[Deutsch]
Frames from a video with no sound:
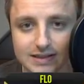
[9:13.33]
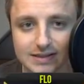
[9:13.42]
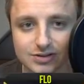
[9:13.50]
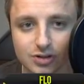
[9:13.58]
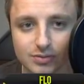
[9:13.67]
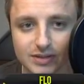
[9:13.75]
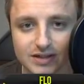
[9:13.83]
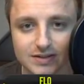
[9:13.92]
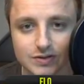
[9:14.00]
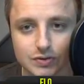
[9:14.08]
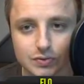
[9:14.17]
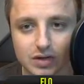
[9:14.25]
Das kommt halt
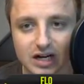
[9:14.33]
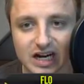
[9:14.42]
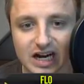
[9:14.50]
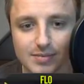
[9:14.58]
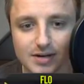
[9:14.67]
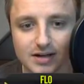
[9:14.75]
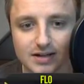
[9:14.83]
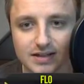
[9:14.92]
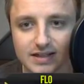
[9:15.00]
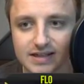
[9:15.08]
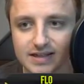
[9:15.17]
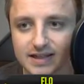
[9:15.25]
dazu. Aber
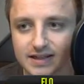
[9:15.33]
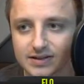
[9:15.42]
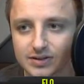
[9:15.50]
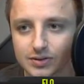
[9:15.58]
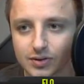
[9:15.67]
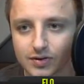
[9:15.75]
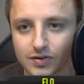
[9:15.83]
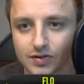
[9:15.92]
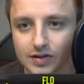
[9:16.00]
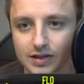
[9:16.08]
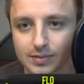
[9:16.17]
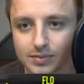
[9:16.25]
ich denke
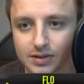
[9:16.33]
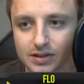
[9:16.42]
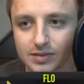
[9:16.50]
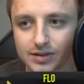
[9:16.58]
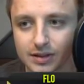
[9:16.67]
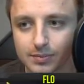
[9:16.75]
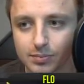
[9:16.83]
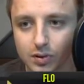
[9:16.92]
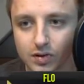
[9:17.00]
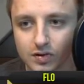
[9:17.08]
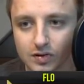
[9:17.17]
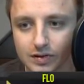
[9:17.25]
trotzdem, hier mit der
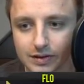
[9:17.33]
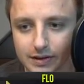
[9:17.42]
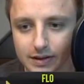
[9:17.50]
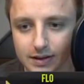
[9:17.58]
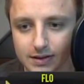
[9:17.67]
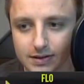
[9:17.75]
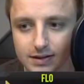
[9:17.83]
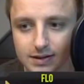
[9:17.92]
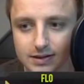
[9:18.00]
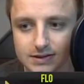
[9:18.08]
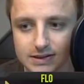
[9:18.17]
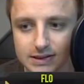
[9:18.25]
Bundesliga
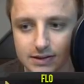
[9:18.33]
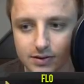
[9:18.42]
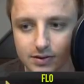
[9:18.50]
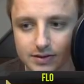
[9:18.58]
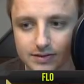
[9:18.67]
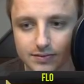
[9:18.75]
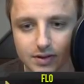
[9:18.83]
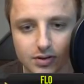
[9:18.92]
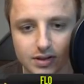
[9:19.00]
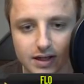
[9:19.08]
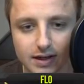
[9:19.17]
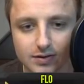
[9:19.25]
sind, wir
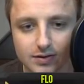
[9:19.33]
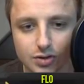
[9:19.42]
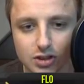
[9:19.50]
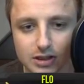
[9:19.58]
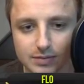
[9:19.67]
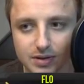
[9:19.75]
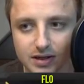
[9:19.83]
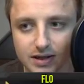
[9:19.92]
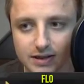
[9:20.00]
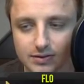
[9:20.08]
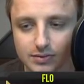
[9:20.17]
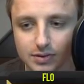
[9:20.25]
doch gar nicht so schlecht
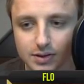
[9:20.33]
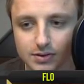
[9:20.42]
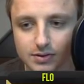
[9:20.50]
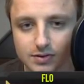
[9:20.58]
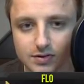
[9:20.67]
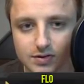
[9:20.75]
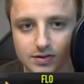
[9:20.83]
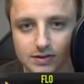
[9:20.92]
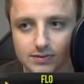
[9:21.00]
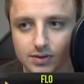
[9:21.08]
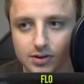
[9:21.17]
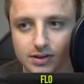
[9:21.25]
beraten, oder Jungs?
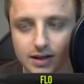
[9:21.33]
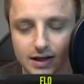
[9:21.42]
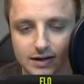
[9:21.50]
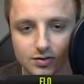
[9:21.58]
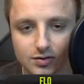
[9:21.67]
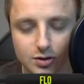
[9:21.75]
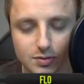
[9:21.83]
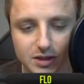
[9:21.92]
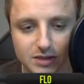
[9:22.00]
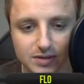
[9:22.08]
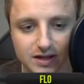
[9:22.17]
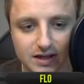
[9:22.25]
Sind wir doch gar nicht so
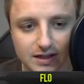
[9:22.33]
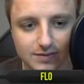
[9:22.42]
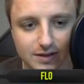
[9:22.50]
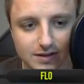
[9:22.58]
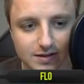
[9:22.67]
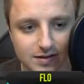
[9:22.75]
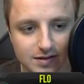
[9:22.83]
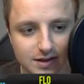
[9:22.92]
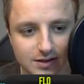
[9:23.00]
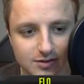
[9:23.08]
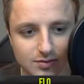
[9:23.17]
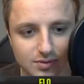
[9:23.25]
schlecht beraten, wenn ich das hier
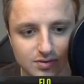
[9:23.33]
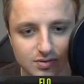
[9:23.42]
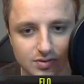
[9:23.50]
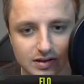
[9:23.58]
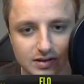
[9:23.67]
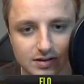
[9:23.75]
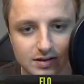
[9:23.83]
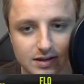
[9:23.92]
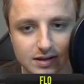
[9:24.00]
gerade so mal so sehe.